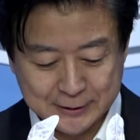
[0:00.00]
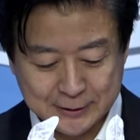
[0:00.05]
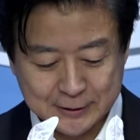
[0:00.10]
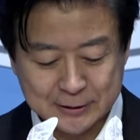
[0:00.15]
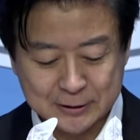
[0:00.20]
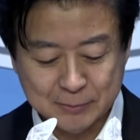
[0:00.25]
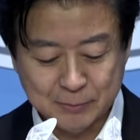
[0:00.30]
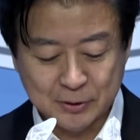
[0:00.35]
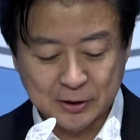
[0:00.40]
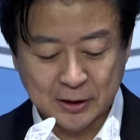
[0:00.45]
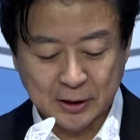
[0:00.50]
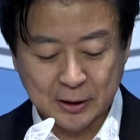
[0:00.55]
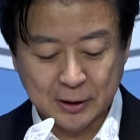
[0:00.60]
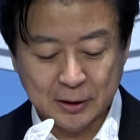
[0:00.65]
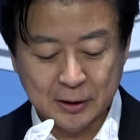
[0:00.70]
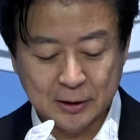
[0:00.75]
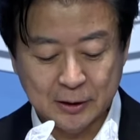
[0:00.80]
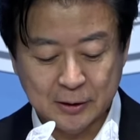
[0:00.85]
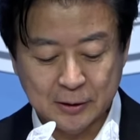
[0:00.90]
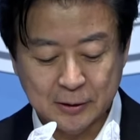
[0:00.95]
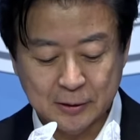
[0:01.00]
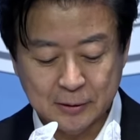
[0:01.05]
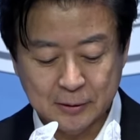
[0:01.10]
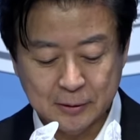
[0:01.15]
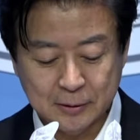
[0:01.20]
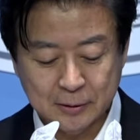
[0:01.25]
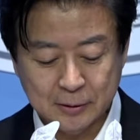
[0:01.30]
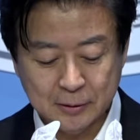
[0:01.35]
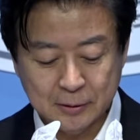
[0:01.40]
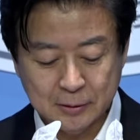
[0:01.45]
있습니다.
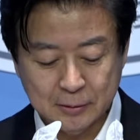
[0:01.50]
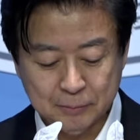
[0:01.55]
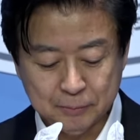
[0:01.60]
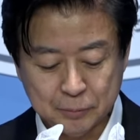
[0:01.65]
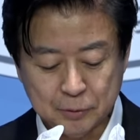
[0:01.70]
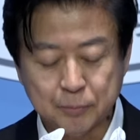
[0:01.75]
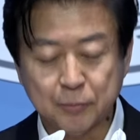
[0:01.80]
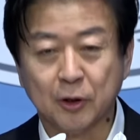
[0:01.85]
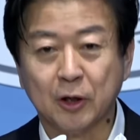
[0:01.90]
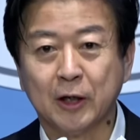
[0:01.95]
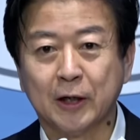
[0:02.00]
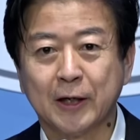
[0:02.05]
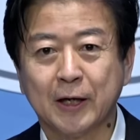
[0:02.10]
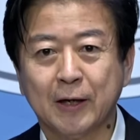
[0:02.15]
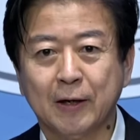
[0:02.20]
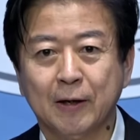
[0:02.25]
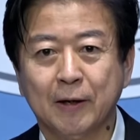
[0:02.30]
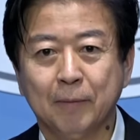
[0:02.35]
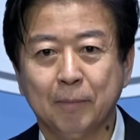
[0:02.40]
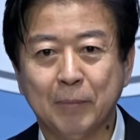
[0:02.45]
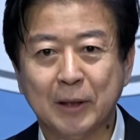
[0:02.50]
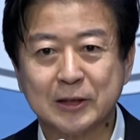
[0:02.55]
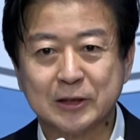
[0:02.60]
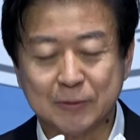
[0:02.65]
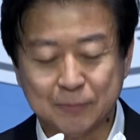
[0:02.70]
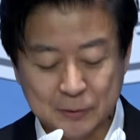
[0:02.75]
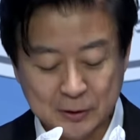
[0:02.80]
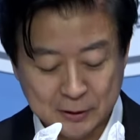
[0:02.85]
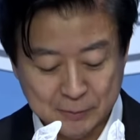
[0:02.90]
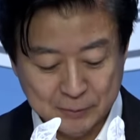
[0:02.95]
분명하게
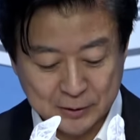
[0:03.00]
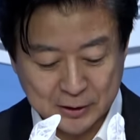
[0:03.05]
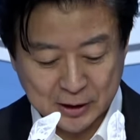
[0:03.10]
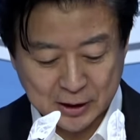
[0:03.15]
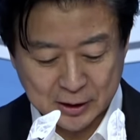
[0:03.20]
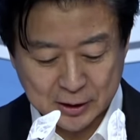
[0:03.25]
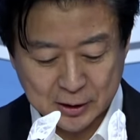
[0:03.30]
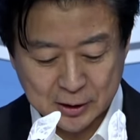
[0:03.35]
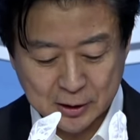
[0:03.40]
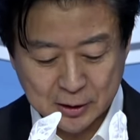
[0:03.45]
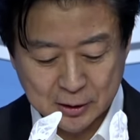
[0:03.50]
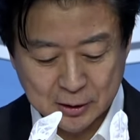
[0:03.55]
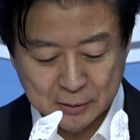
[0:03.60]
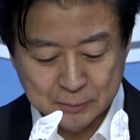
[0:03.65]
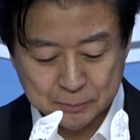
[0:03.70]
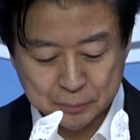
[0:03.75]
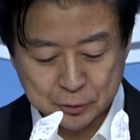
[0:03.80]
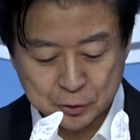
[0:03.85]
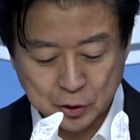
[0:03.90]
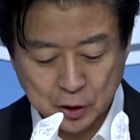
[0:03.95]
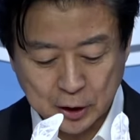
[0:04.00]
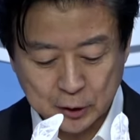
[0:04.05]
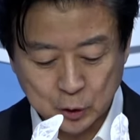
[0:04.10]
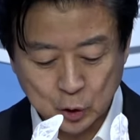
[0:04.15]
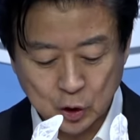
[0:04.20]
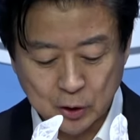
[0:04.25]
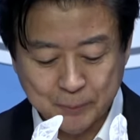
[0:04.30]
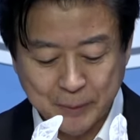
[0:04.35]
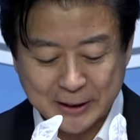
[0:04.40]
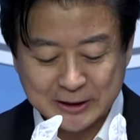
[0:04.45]
말씀드립니다. 부정한
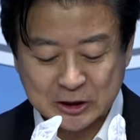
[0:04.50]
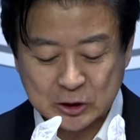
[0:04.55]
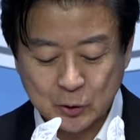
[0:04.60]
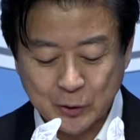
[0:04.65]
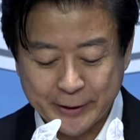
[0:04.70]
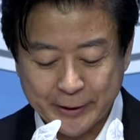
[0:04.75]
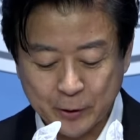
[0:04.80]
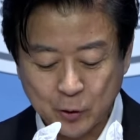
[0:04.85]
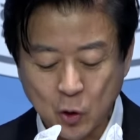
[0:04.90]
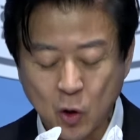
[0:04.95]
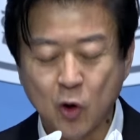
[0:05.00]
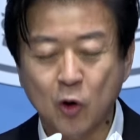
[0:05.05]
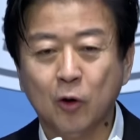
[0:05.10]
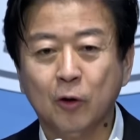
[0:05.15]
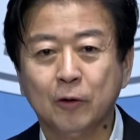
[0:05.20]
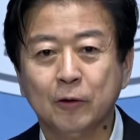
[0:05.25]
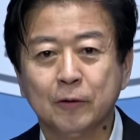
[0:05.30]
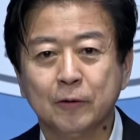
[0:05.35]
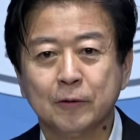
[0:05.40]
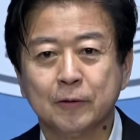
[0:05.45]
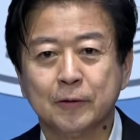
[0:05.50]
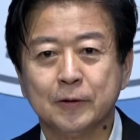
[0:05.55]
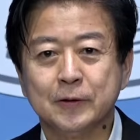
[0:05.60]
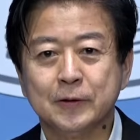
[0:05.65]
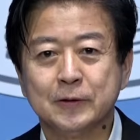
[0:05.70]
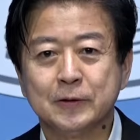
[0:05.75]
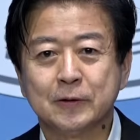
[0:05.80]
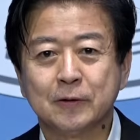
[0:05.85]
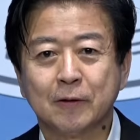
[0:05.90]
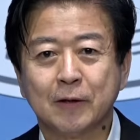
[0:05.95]
돈을 받지도 않았고
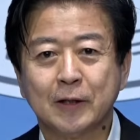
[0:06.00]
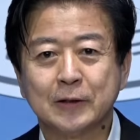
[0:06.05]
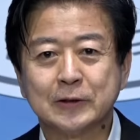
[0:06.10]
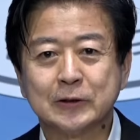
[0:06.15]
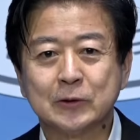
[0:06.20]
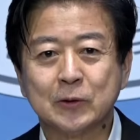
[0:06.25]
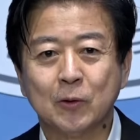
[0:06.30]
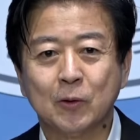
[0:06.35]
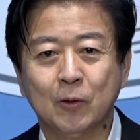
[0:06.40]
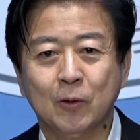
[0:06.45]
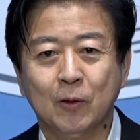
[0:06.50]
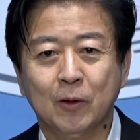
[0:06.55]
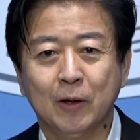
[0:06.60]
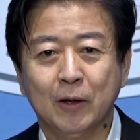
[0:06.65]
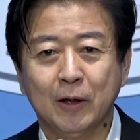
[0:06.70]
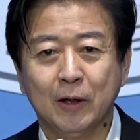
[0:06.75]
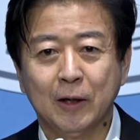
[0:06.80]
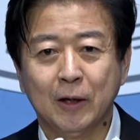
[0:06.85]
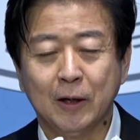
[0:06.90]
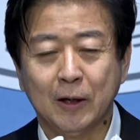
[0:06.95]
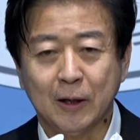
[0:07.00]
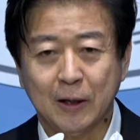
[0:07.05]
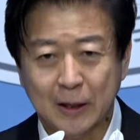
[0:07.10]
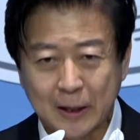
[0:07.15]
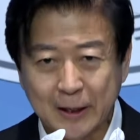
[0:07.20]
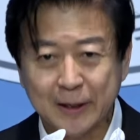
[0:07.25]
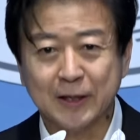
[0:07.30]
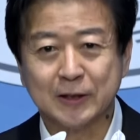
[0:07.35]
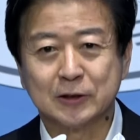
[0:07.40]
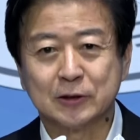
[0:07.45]
인정하지도
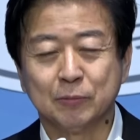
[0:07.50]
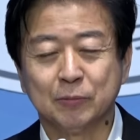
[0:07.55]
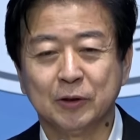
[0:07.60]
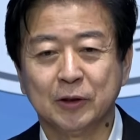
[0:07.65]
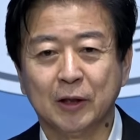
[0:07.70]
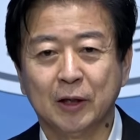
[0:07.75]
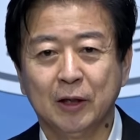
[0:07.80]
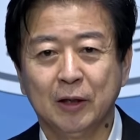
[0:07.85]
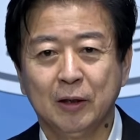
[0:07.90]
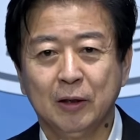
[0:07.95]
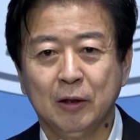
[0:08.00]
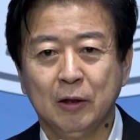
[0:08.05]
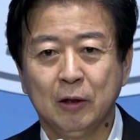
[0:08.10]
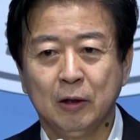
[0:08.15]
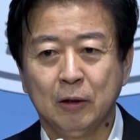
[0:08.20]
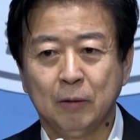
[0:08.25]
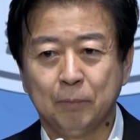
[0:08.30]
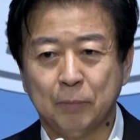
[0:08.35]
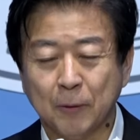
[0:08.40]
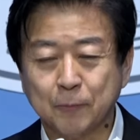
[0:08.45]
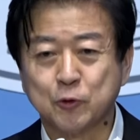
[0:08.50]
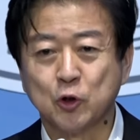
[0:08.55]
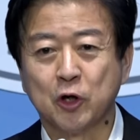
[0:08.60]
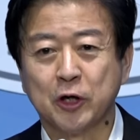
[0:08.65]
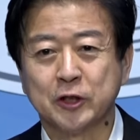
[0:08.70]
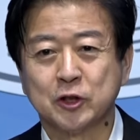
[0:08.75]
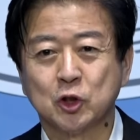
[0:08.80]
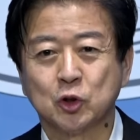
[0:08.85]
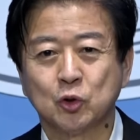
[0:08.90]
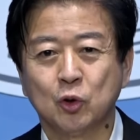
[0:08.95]
않았습니다.
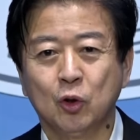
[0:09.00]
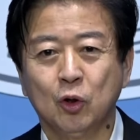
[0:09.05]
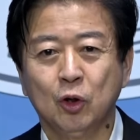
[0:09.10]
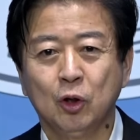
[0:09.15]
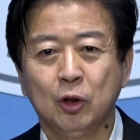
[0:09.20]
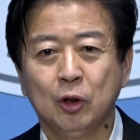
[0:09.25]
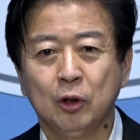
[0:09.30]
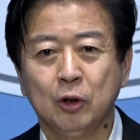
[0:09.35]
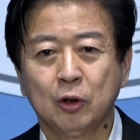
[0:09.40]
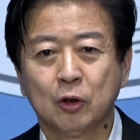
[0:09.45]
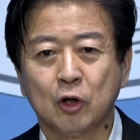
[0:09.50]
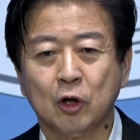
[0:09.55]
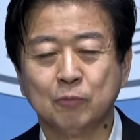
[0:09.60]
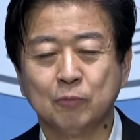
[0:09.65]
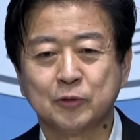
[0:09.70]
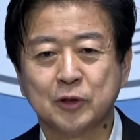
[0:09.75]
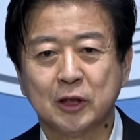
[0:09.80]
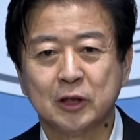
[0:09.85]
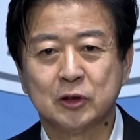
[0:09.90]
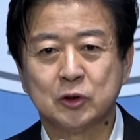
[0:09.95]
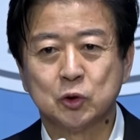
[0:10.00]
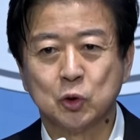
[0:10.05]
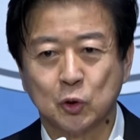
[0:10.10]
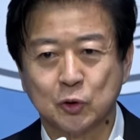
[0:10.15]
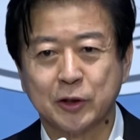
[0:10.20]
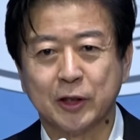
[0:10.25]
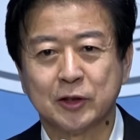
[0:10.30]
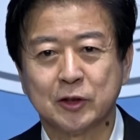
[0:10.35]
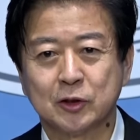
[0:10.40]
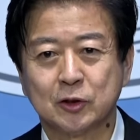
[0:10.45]
법정에서도 검찰
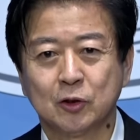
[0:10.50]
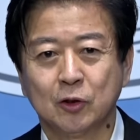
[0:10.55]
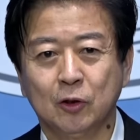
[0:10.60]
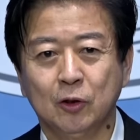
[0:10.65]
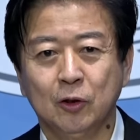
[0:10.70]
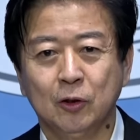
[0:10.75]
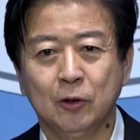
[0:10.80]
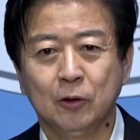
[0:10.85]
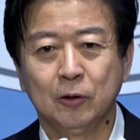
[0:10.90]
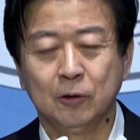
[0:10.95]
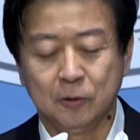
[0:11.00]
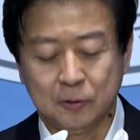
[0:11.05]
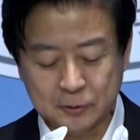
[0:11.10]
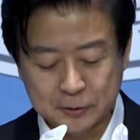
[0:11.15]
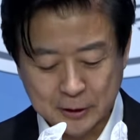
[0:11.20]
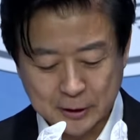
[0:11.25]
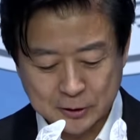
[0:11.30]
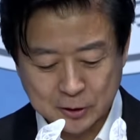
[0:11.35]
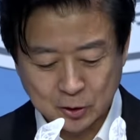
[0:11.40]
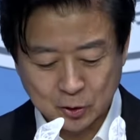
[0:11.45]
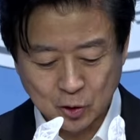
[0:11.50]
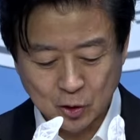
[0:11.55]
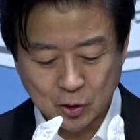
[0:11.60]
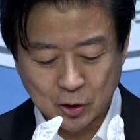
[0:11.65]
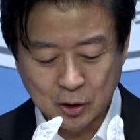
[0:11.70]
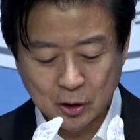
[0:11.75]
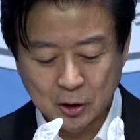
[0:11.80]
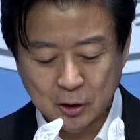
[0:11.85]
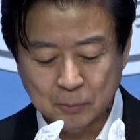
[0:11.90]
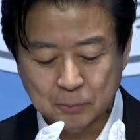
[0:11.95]
조사에서도 어디에서도
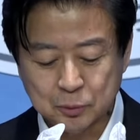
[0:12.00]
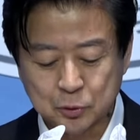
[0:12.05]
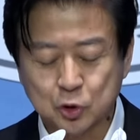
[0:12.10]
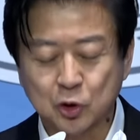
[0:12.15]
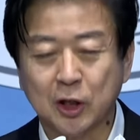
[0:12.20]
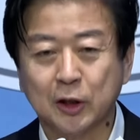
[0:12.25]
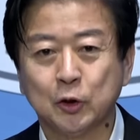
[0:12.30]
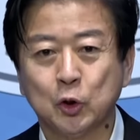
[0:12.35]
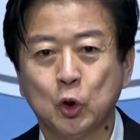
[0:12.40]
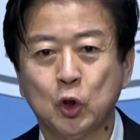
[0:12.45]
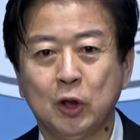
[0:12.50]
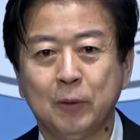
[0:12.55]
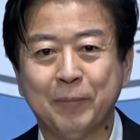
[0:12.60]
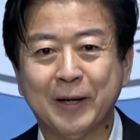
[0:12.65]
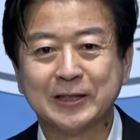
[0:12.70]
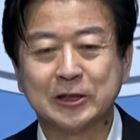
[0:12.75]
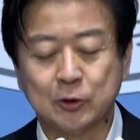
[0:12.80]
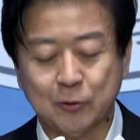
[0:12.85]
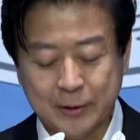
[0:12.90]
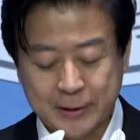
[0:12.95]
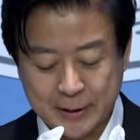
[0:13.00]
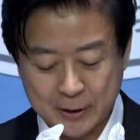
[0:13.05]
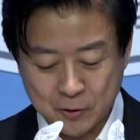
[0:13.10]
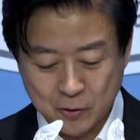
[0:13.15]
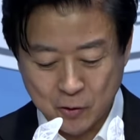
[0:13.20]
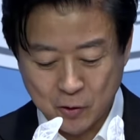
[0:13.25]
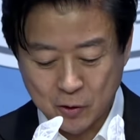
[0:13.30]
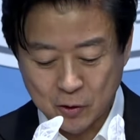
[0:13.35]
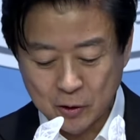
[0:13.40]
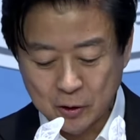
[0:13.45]
부정한 돈을 받지도
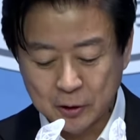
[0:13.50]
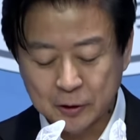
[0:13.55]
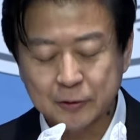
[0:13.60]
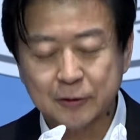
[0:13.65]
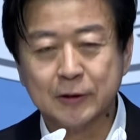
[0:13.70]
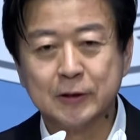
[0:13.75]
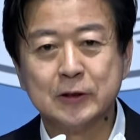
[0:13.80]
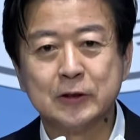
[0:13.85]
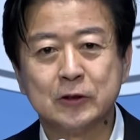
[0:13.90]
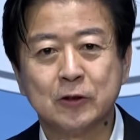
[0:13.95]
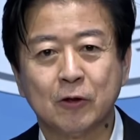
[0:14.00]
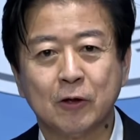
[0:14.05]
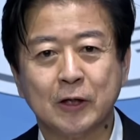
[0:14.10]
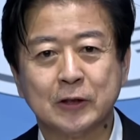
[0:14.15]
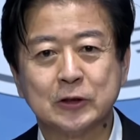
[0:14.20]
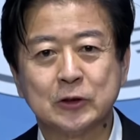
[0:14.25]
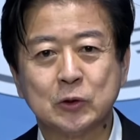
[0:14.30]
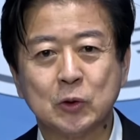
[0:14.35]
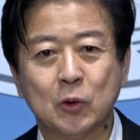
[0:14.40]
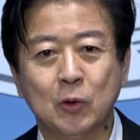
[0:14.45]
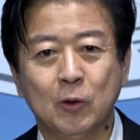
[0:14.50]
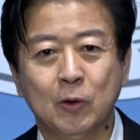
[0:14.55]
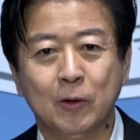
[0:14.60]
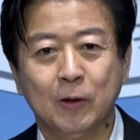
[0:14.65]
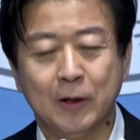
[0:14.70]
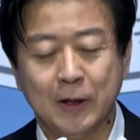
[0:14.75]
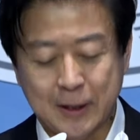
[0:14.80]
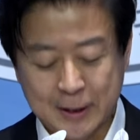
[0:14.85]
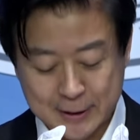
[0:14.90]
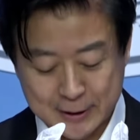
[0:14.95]
않았고 인정하지도
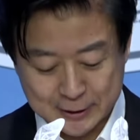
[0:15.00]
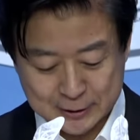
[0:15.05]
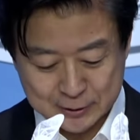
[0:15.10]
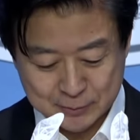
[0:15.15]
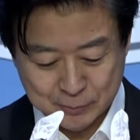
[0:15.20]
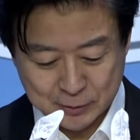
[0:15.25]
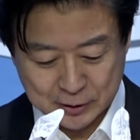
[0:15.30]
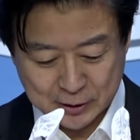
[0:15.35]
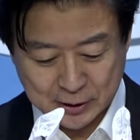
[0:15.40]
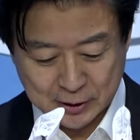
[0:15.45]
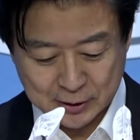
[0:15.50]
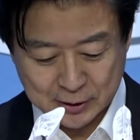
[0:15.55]
않았습니다.